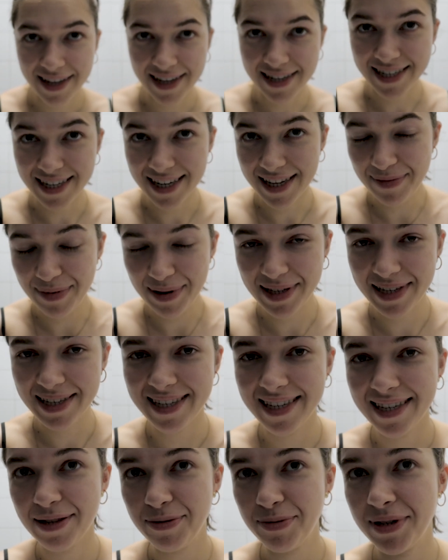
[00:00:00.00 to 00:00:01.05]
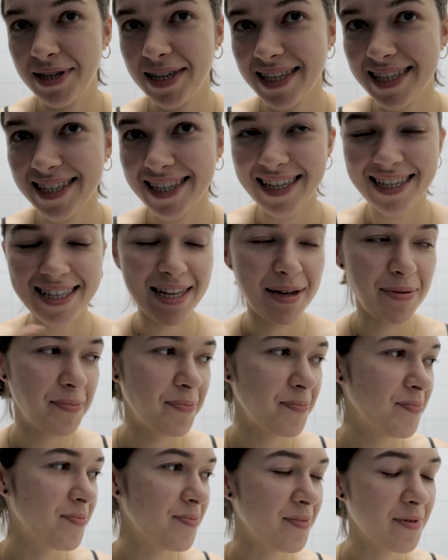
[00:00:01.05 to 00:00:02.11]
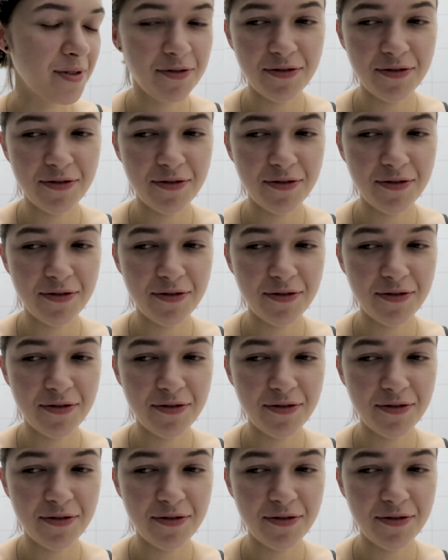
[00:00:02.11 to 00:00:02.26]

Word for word: Jeżeli będziecie słyszeć gdzieś tam mm,